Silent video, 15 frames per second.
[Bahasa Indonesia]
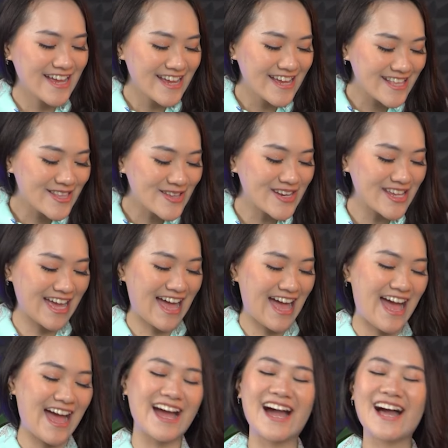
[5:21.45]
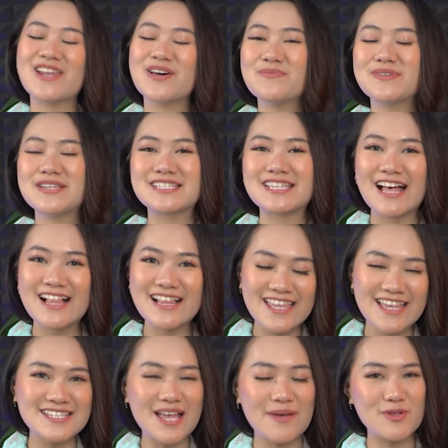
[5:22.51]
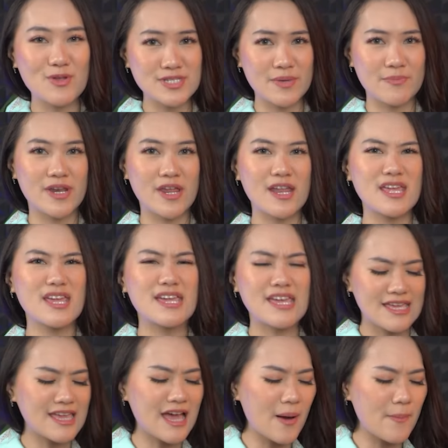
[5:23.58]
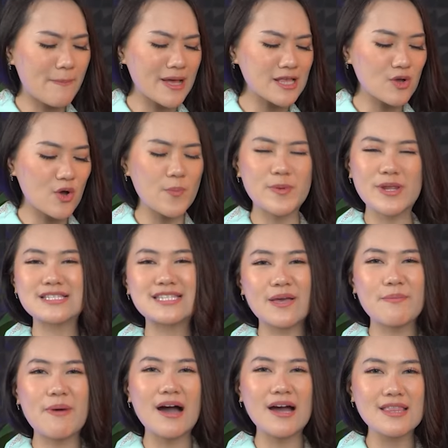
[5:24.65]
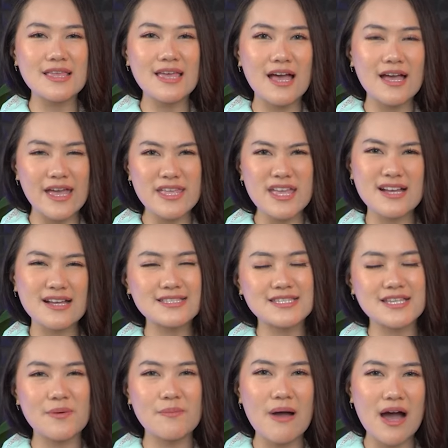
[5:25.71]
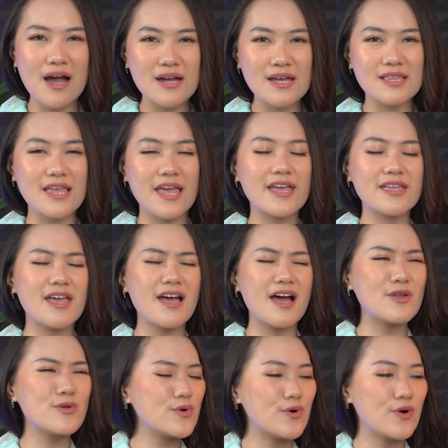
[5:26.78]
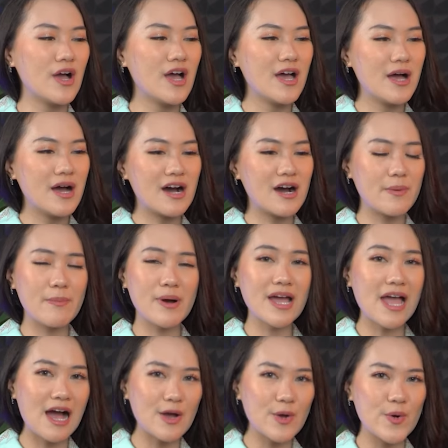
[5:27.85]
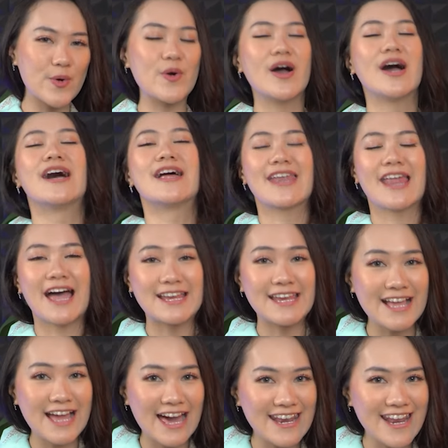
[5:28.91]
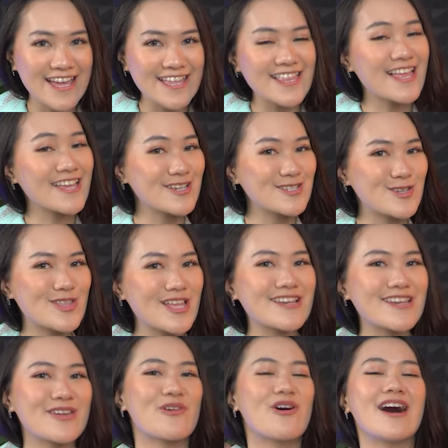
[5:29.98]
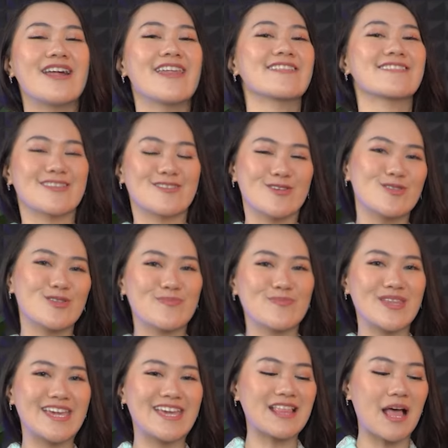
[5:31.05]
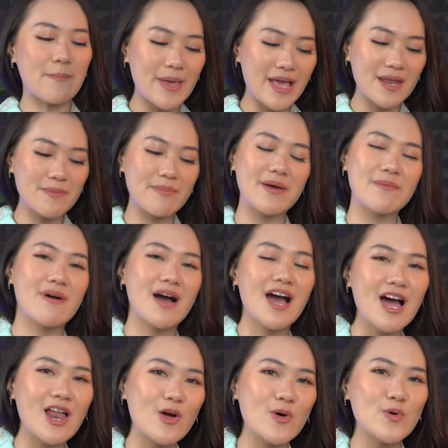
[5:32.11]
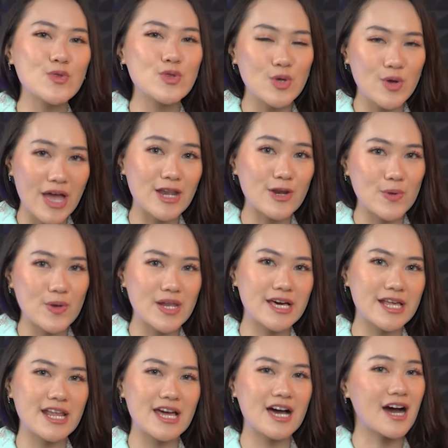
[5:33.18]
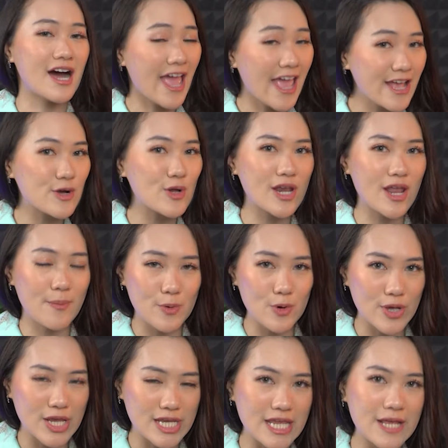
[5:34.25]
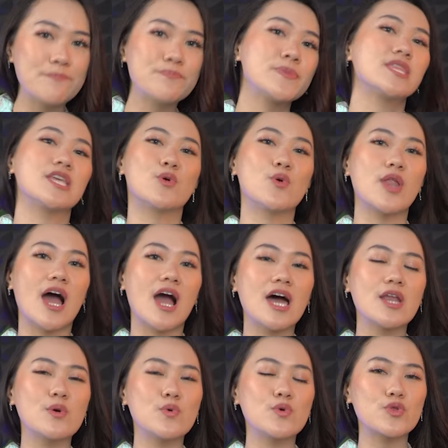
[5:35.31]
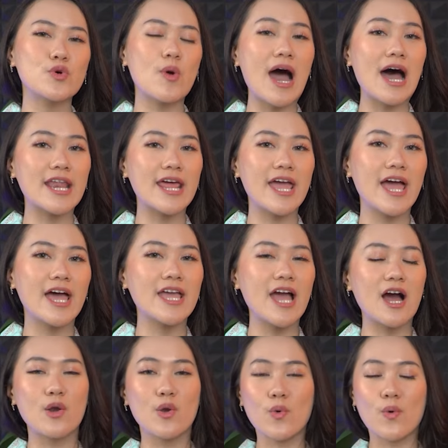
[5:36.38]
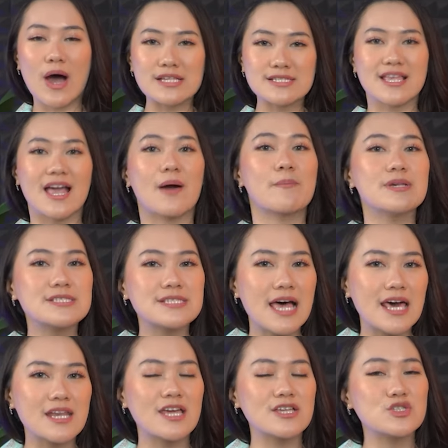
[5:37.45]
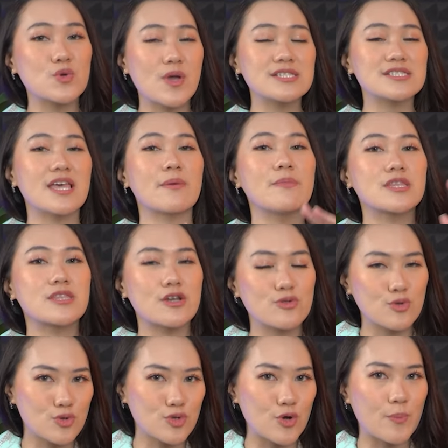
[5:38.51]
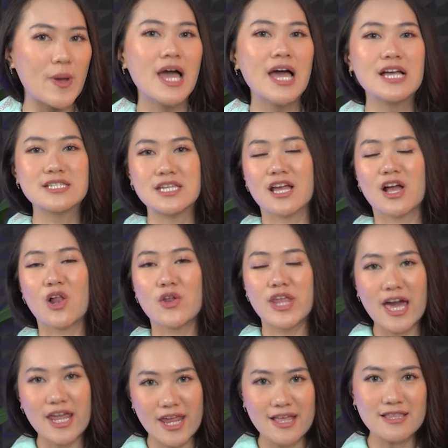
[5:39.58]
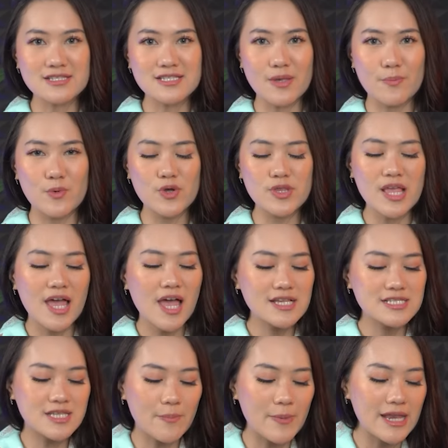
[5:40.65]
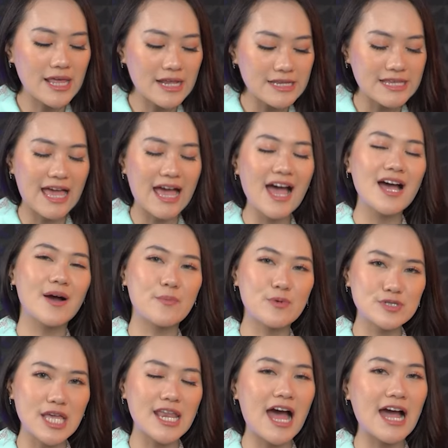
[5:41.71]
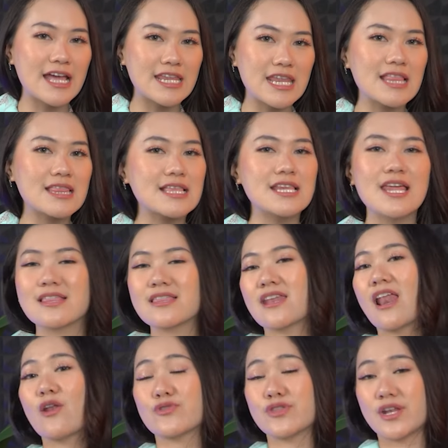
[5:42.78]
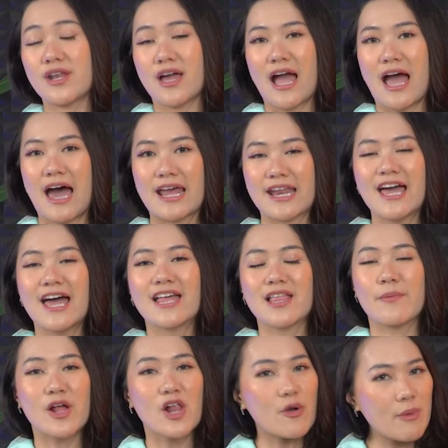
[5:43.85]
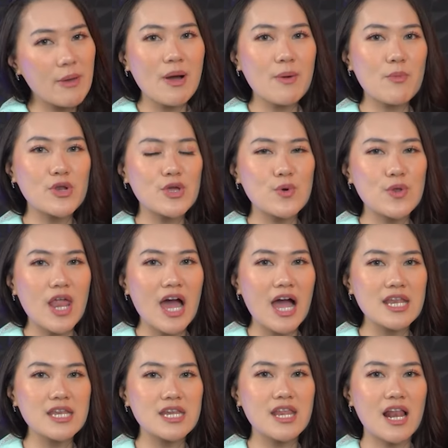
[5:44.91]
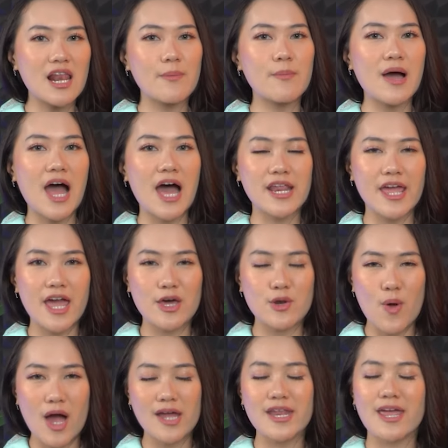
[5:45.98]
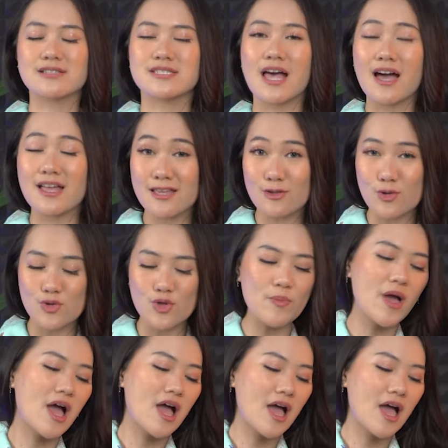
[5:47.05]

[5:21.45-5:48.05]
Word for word: itu dia. Kalau misalnya sahabat Ose mendengar, ih yang empat kok berisik banget ya, kayaknya kenceng banget, kayaknya aduh e, mengganggu. Nah ini karena kita lagi syuting di ruangan yang tertutup nih, tapi kan memang kalau untuk air cooler uh, Ecol 60 ini digunakan untuk area yang luas, yang besar dan juga semi tertutup. Jadi kalau di area tersebut sebenarnya hembusan anginnya tidak terlalu terdengar. Tapi kalau memang mau digunakan di dalam area ruangan yang sangat tertutup,